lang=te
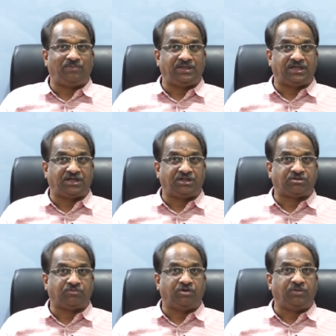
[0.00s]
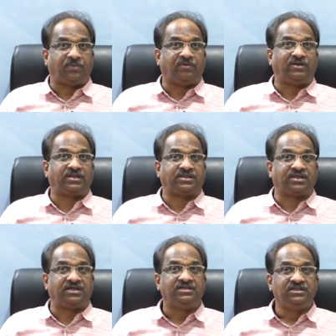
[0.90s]
మెజార్టీతో
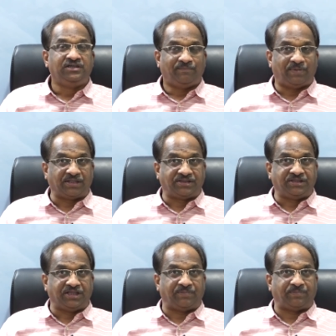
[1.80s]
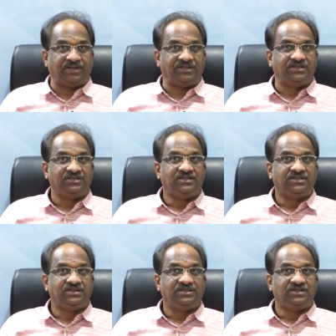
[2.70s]
ఓడిపోవాల్సిన పరిస్థితి ఏర్పడింది